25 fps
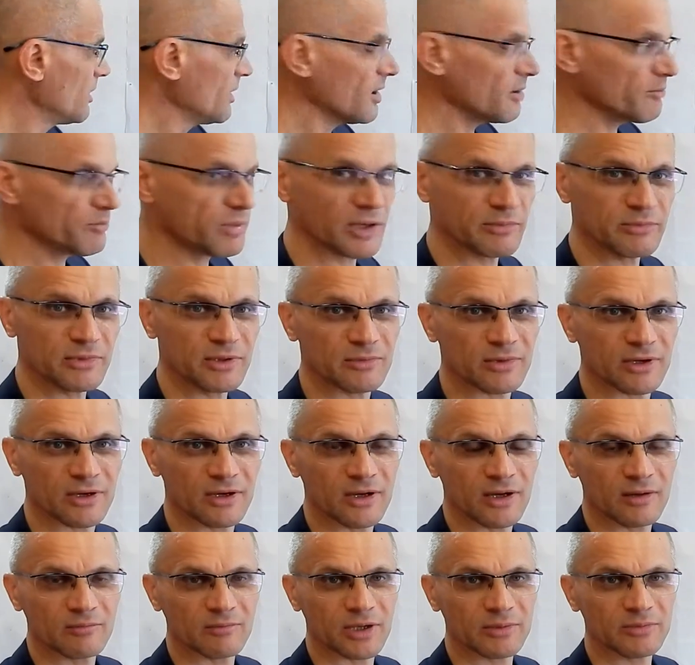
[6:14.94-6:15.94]
помимо,
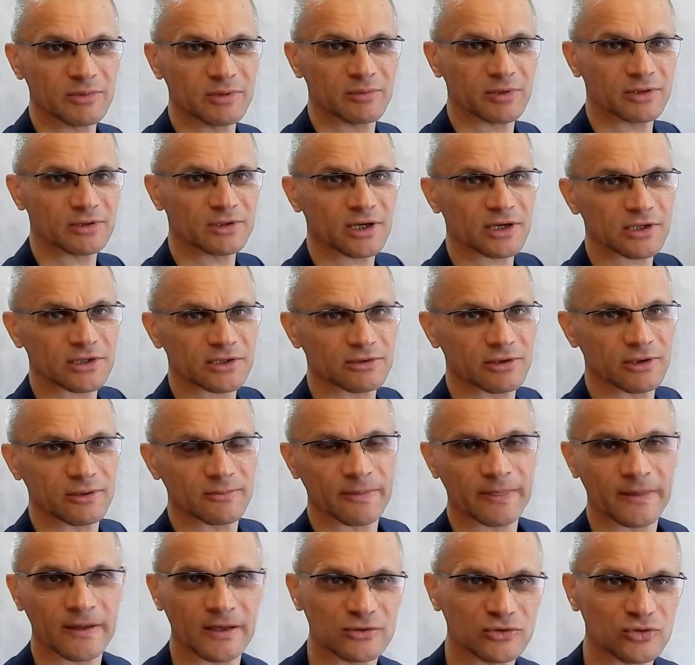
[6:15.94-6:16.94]
помимо нашего
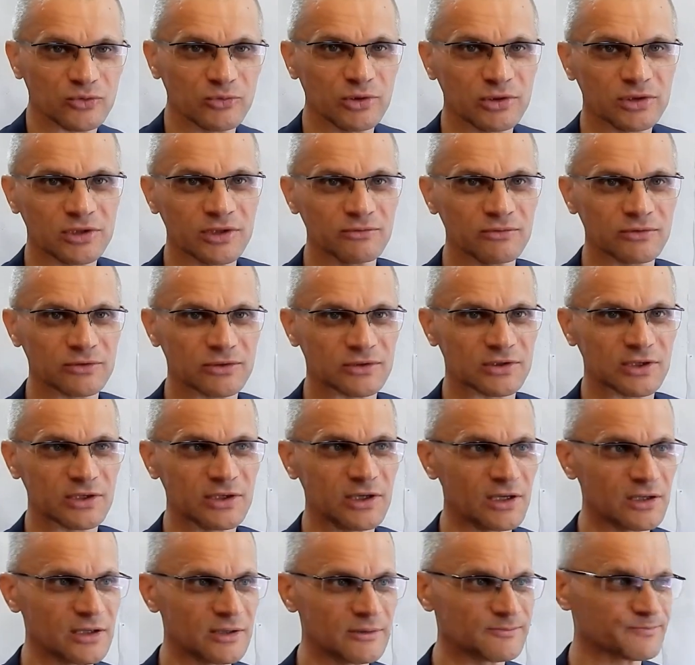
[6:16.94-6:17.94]
э, субъективного
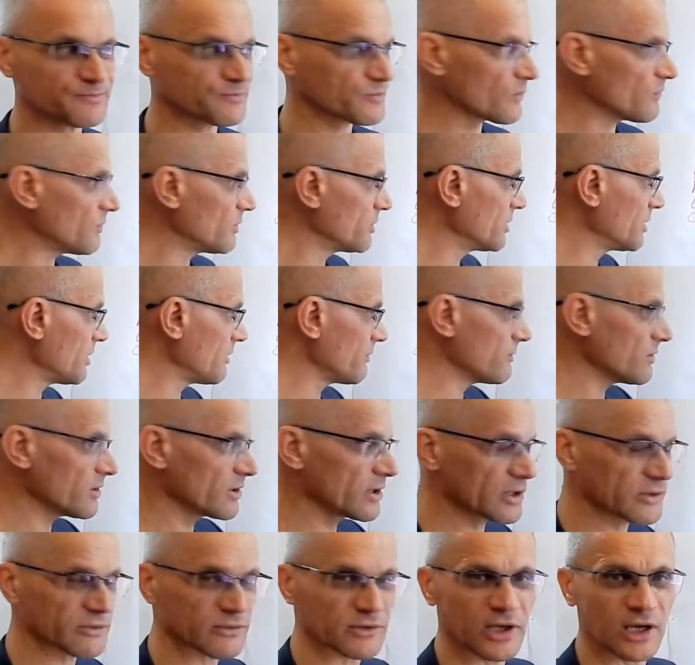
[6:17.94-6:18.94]
состояния, влияет
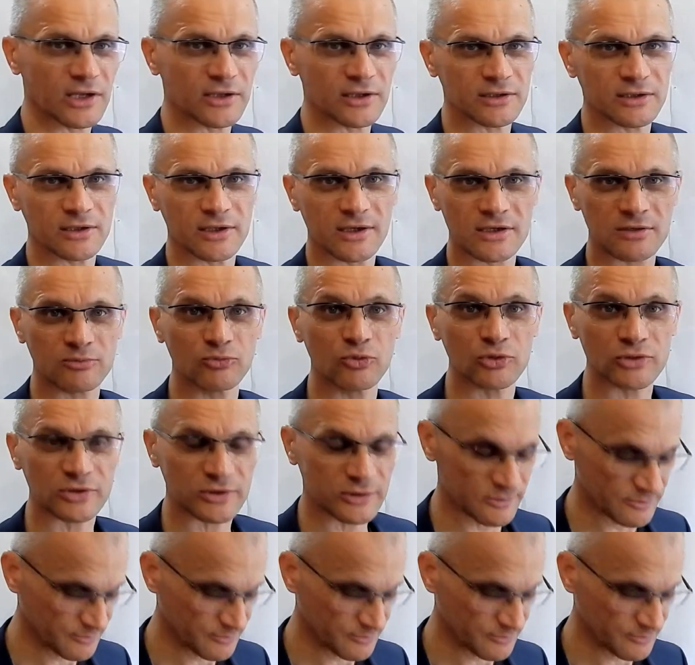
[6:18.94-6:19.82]
влияние на наш мозг.